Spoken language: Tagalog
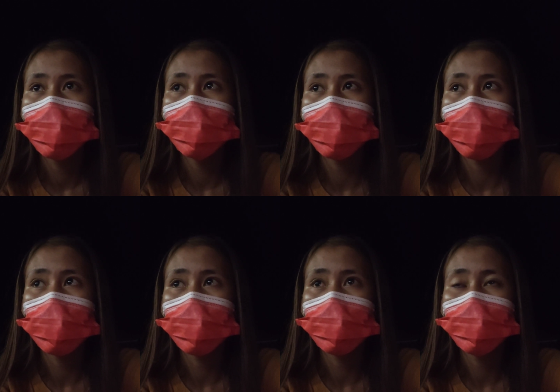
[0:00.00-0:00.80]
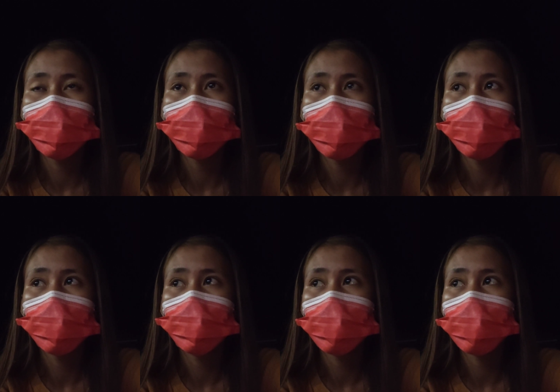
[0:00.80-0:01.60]
Na, yun po.
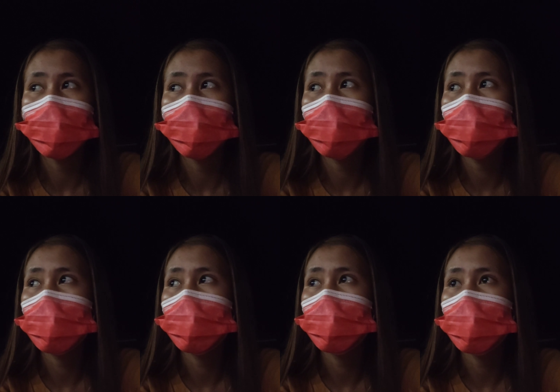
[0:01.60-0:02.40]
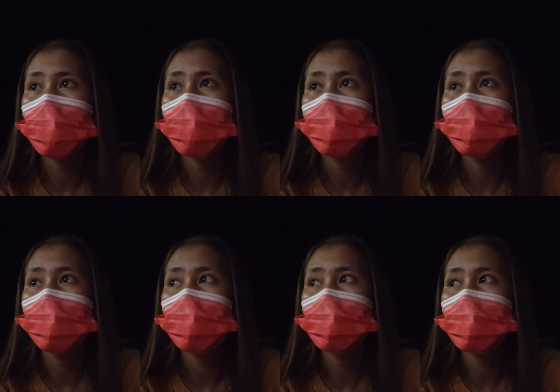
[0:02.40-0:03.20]
Pero ngayon naman po ay nandun na
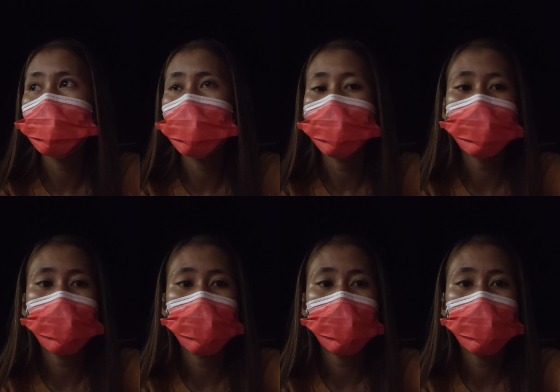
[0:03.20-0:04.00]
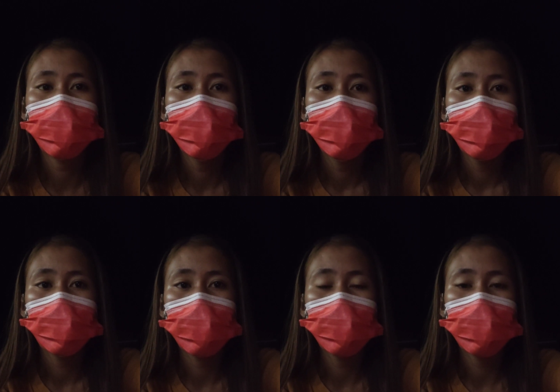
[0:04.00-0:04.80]
po siya sa ER.
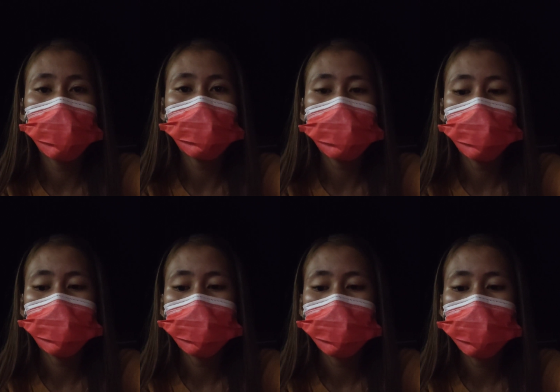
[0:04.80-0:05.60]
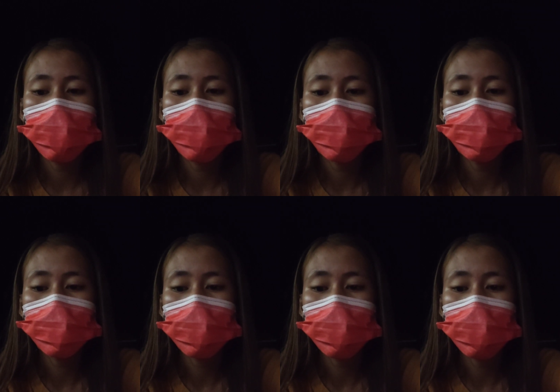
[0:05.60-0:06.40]
Bali, ang kasama niya na lang po
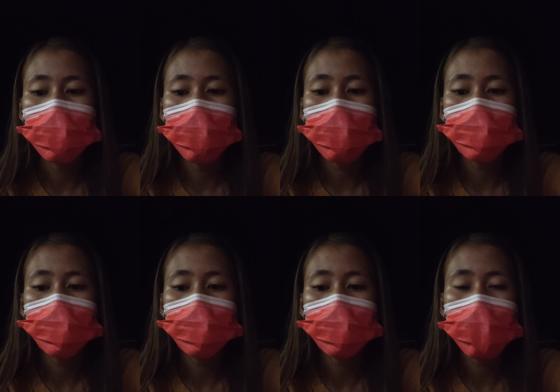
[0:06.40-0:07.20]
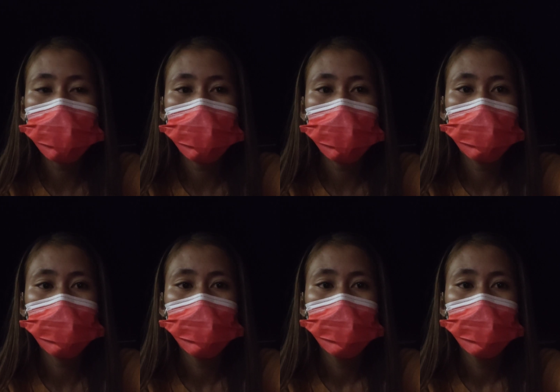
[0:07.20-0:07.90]
dun ay ang akin pong nanay.